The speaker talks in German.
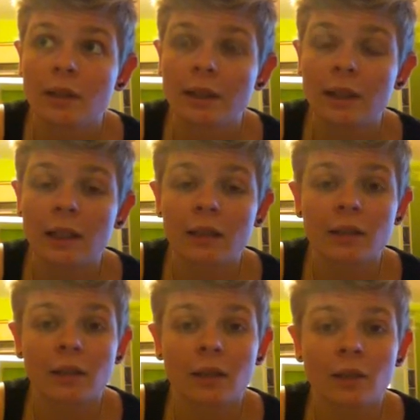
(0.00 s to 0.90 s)
den
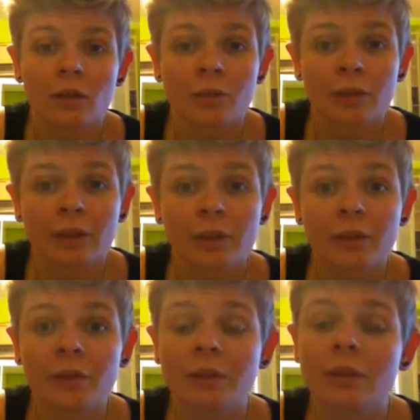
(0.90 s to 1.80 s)
Antrag auf
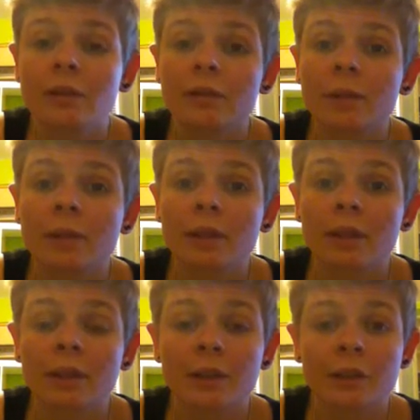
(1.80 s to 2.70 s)
Prozesskostenhilfe habe ich
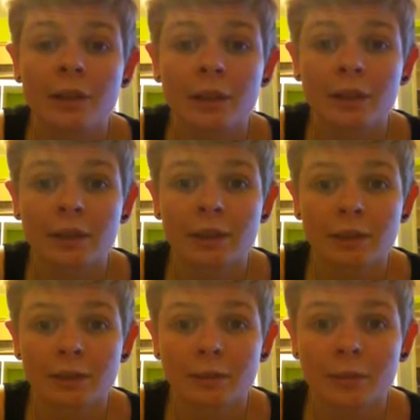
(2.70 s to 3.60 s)
dann
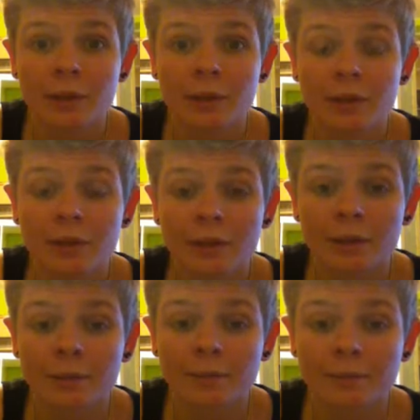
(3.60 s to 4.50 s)
hingeschickt mit
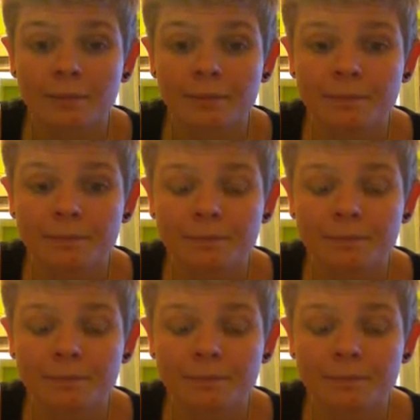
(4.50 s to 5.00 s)
ähm,